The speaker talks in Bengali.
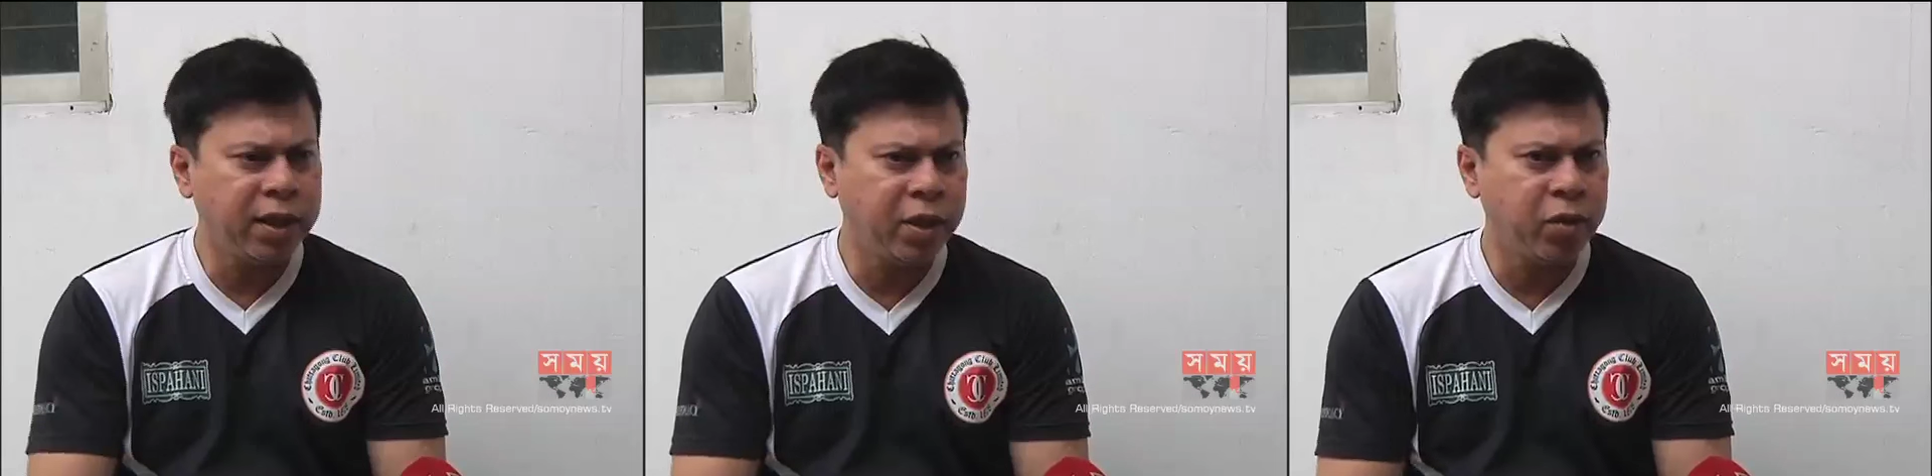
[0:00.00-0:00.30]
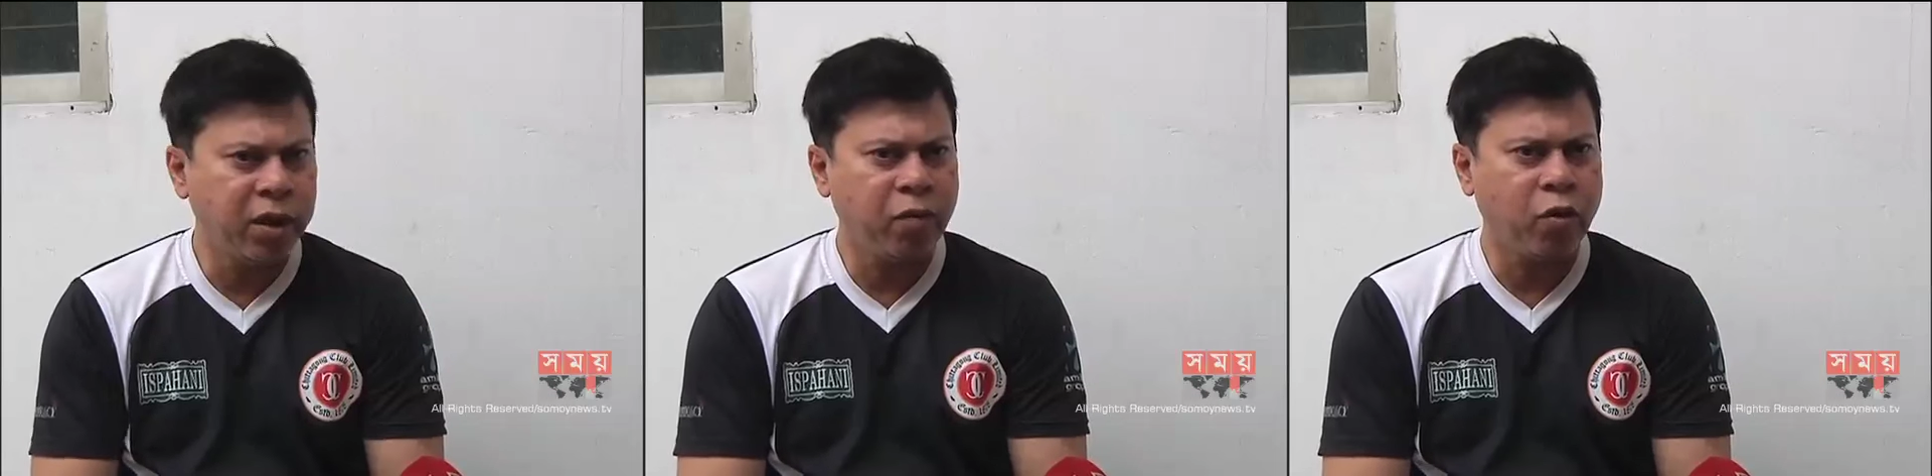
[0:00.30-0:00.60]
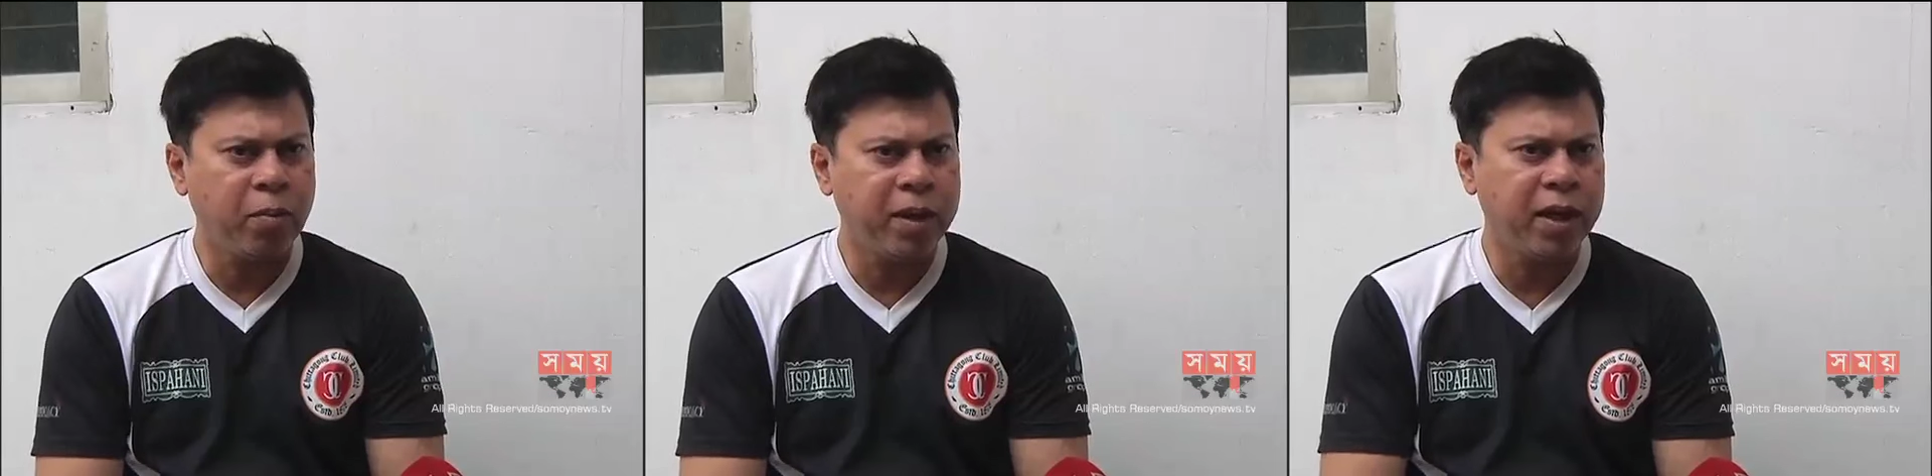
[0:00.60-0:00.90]
টি টোয়েন্টি
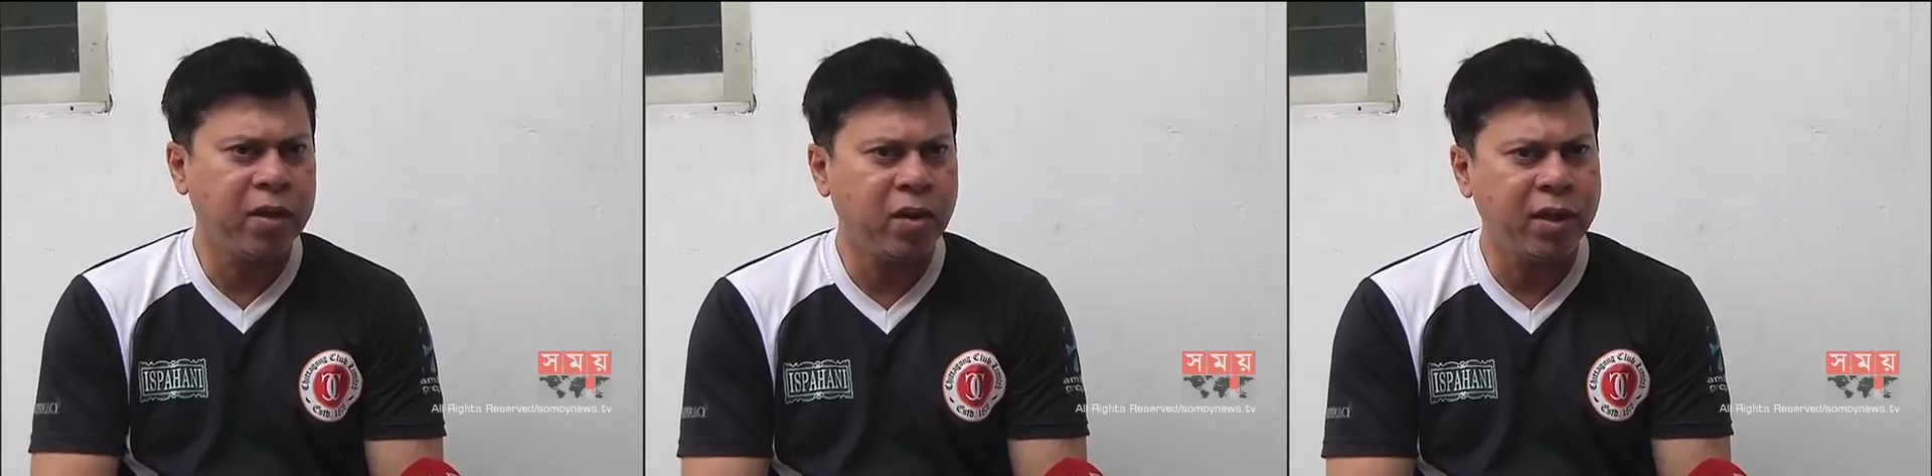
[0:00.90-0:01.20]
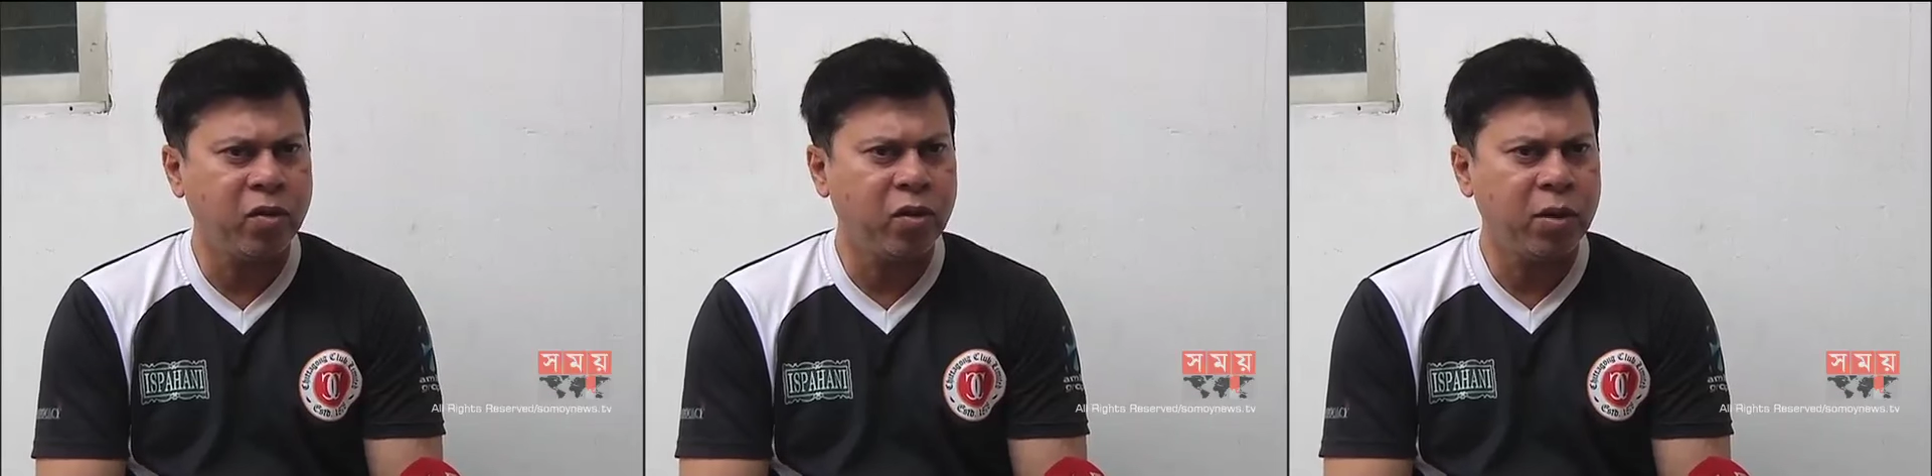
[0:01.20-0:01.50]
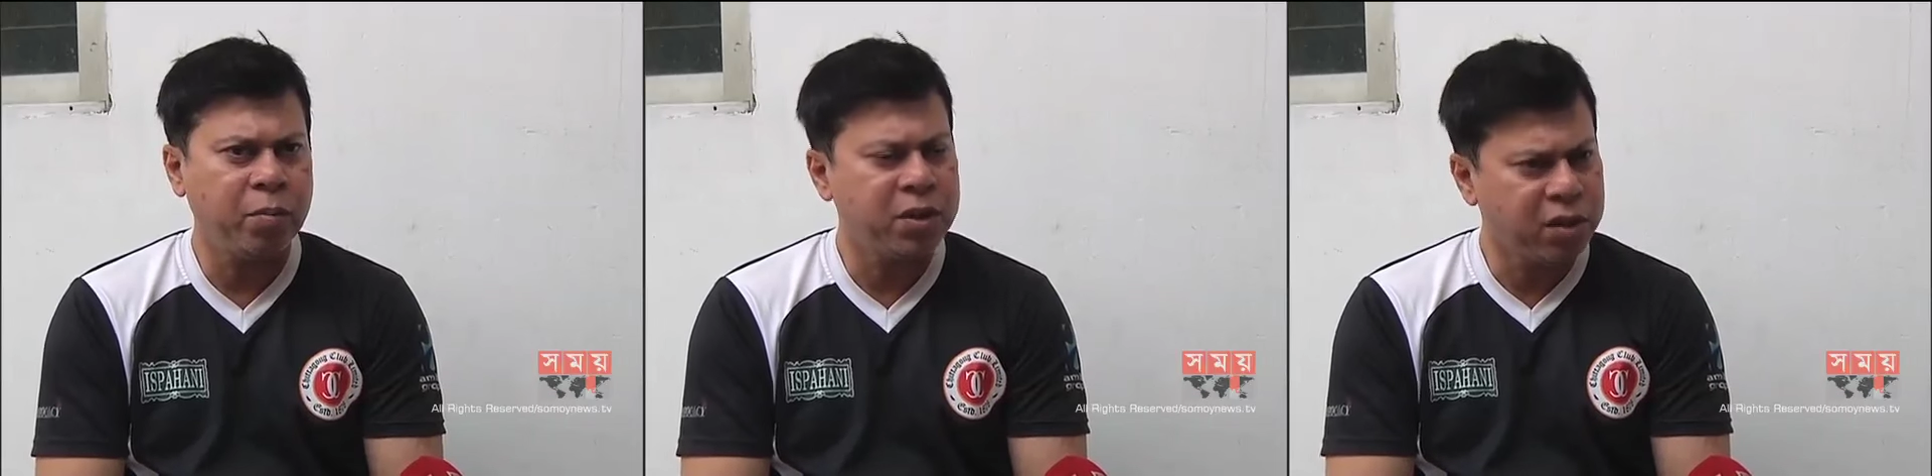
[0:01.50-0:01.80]
ফরম্যাটে কিন্তু এই
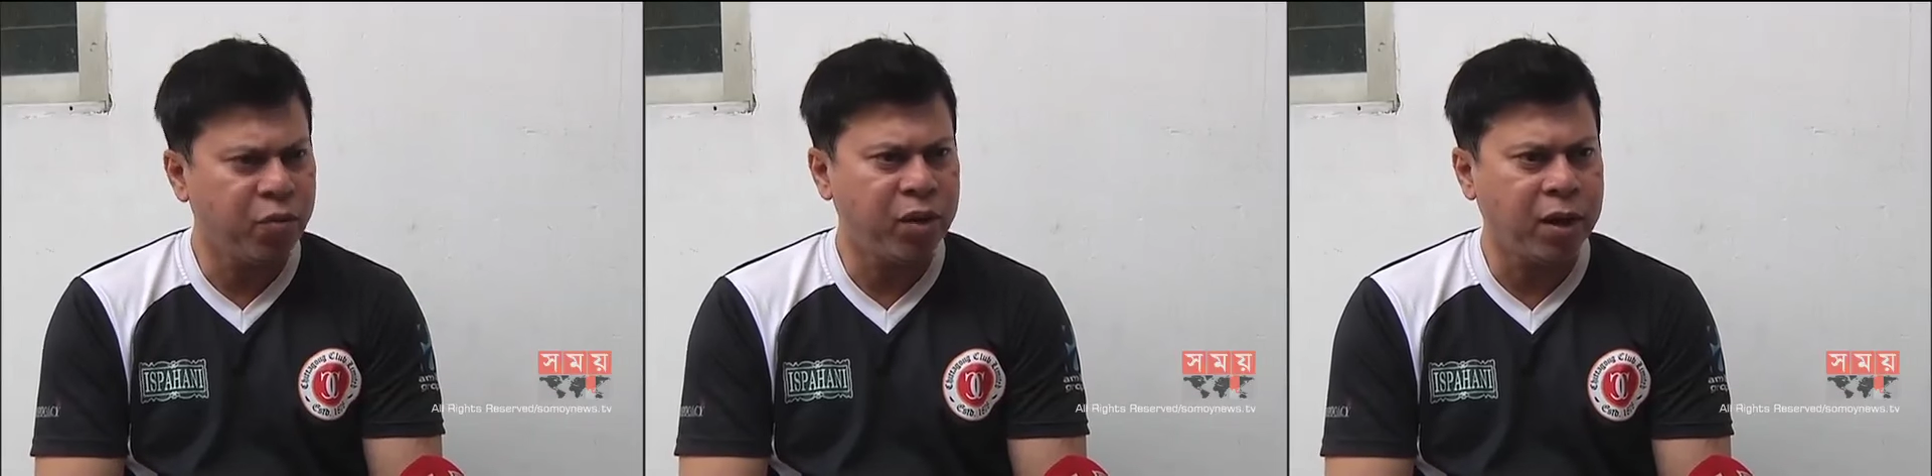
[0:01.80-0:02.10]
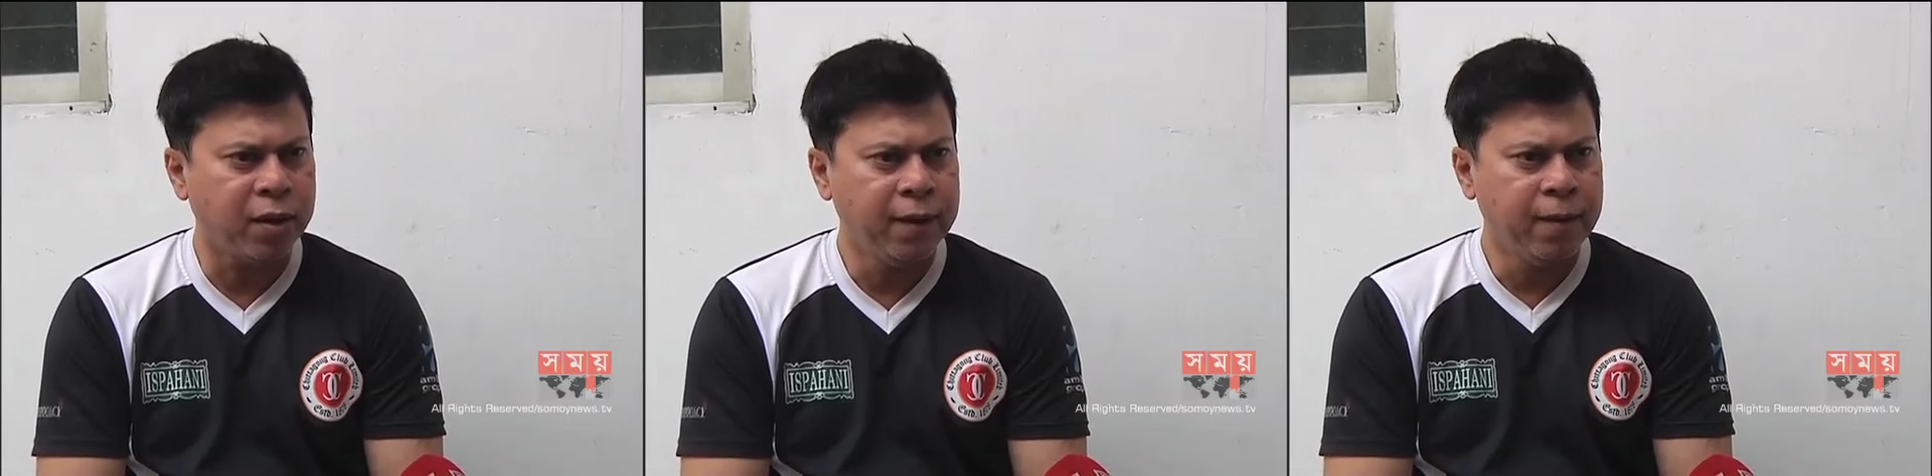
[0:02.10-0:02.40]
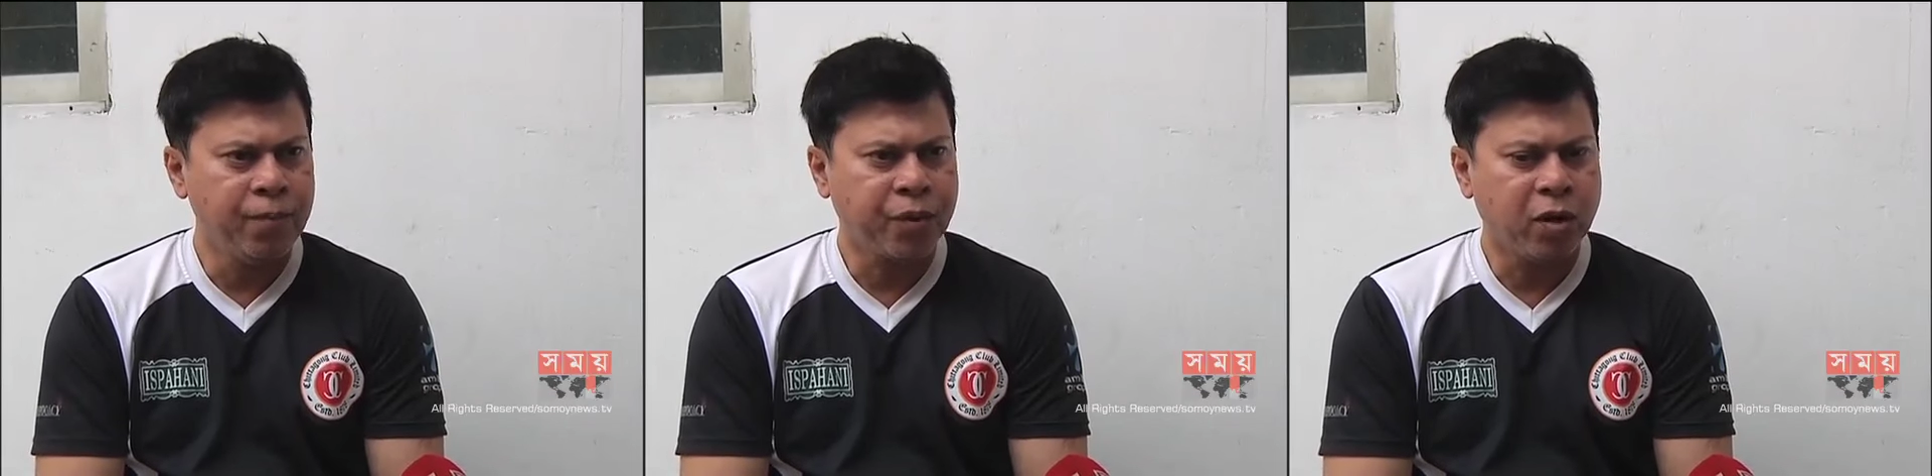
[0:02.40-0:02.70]
ধরনের পিচ ডিফিকাল্ট
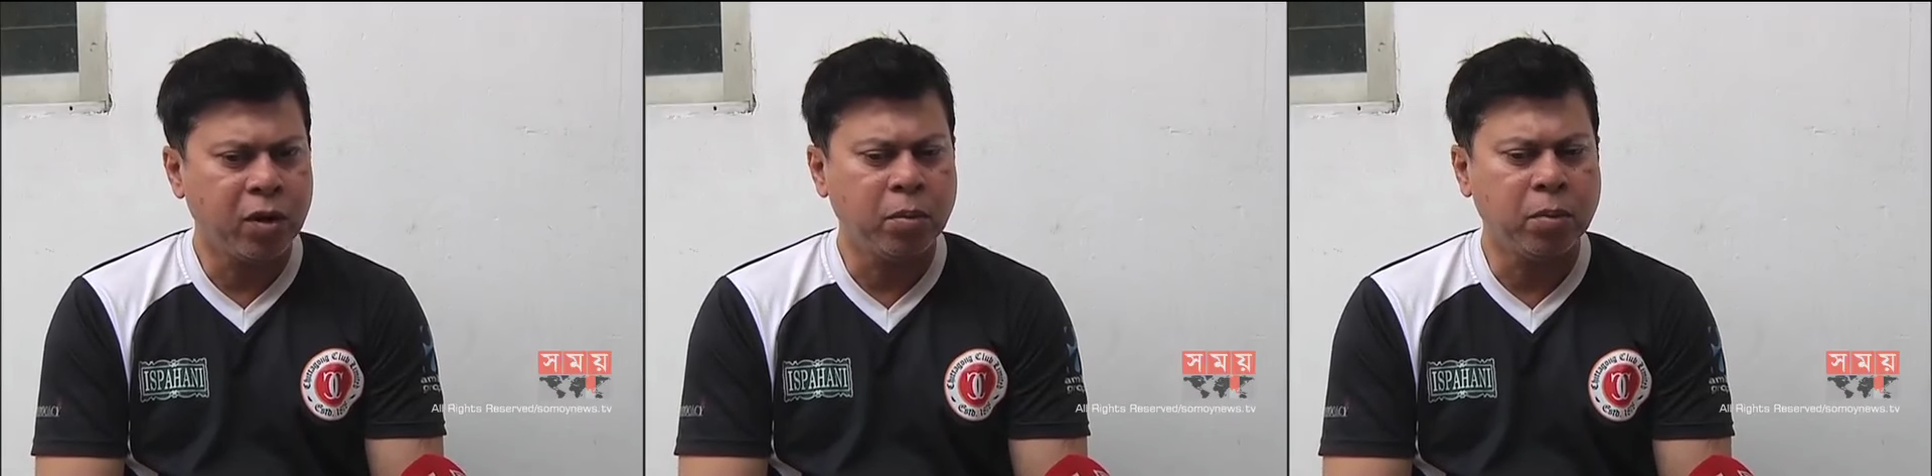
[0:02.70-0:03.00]
কারণ